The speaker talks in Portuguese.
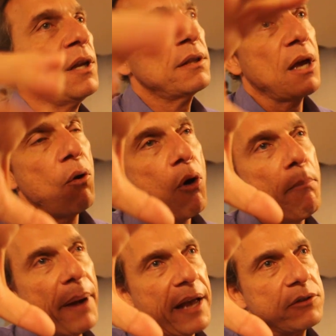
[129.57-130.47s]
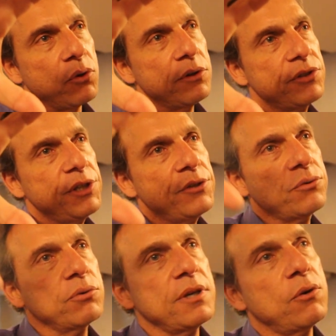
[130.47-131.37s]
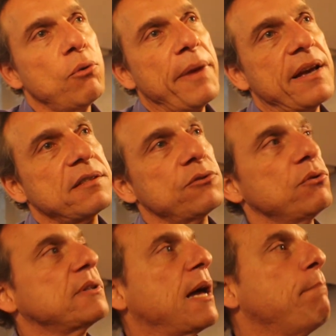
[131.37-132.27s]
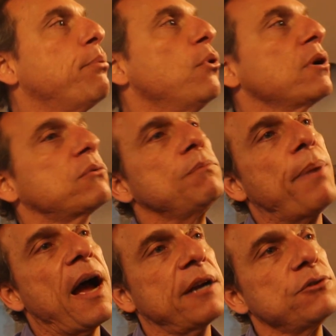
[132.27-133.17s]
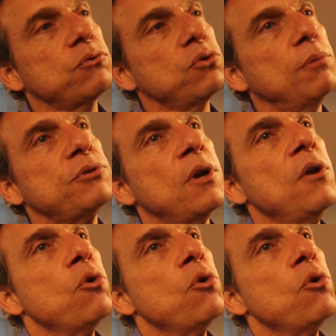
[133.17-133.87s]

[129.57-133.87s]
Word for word: Então é um complexo logístico que começa a juntar Porto e Parque de Tubos